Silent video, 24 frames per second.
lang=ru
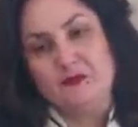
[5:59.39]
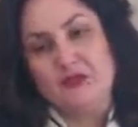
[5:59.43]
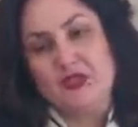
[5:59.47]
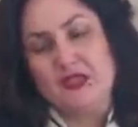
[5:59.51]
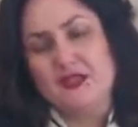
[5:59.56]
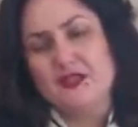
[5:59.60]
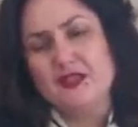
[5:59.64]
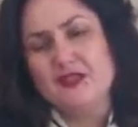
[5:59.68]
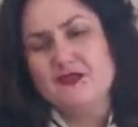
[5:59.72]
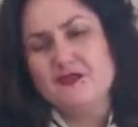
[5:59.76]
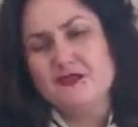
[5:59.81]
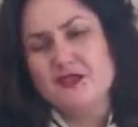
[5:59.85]

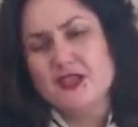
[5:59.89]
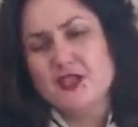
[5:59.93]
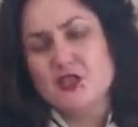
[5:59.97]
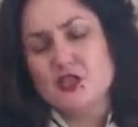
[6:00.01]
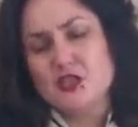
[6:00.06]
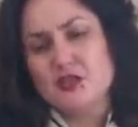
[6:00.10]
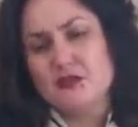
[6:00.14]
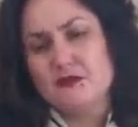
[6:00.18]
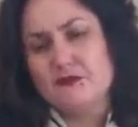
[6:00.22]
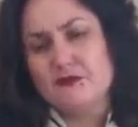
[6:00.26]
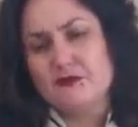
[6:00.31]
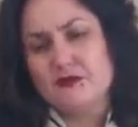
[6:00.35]
это не
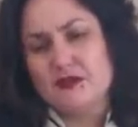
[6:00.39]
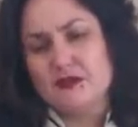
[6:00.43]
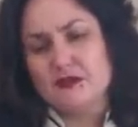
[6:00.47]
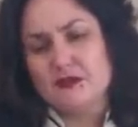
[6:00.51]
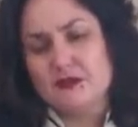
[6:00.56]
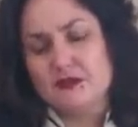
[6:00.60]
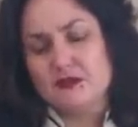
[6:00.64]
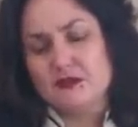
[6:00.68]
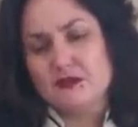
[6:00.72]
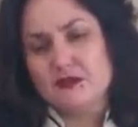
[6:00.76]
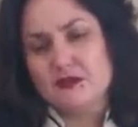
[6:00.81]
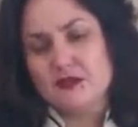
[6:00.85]
внешние
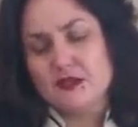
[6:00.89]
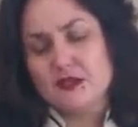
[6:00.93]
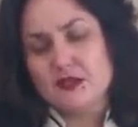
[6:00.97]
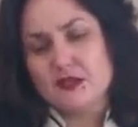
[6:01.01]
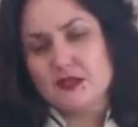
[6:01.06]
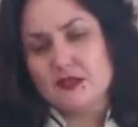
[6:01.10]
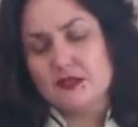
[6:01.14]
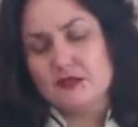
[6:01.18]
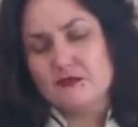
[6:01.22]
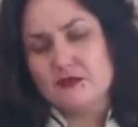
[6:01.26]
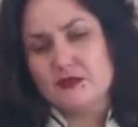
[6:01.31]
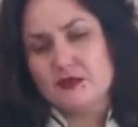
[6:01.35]
факторы, здесь,
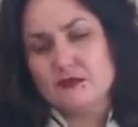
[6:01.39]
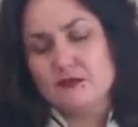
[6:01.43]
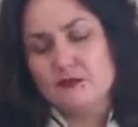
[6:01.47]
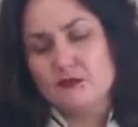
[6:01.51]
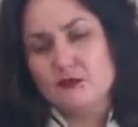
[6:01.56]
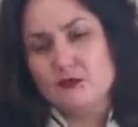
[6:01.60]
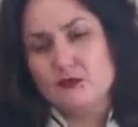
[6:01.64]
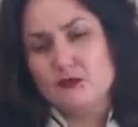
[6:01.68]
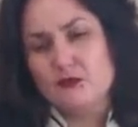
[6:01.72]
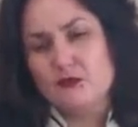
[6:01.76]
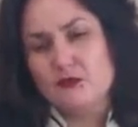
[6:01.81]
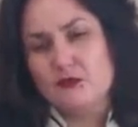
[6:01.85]
скорее
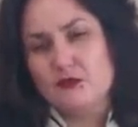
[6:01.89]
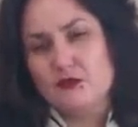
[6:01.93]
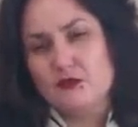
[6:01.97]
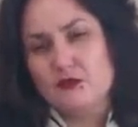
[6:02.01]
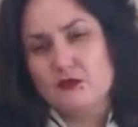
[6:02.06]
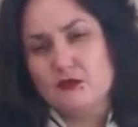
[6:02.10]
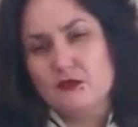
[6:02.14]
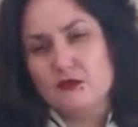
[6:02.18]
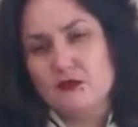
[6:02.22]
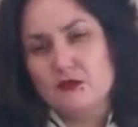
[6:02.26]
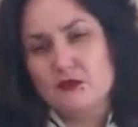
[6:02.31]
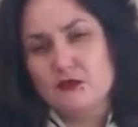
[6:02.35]

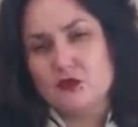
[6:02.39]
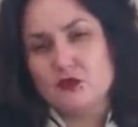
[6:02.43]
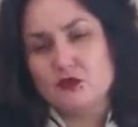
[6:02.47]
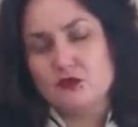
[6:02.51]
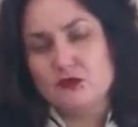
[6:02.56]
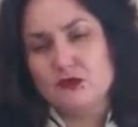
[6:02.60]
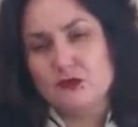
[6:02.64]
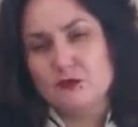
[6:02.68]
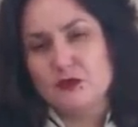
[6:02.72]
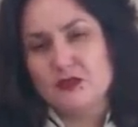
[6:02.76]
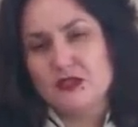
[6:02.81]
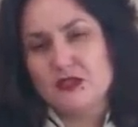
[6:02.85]
всего,
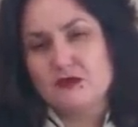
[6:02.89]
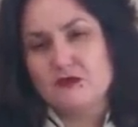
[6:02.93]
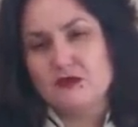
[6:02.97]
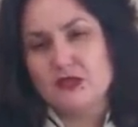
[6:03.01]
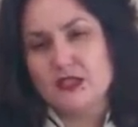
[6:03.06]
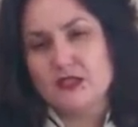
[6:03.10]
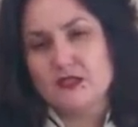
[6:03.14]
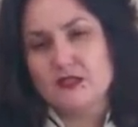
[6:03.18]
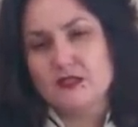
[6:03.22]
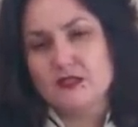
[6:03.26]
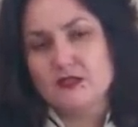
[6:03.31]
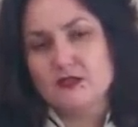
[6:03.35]
что-то было
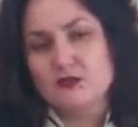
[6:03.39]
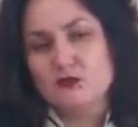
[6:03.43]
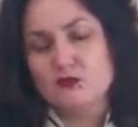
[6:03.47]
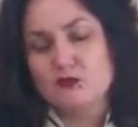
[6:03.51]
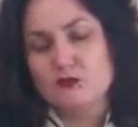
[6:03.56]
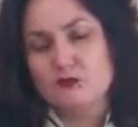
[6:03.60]
связано с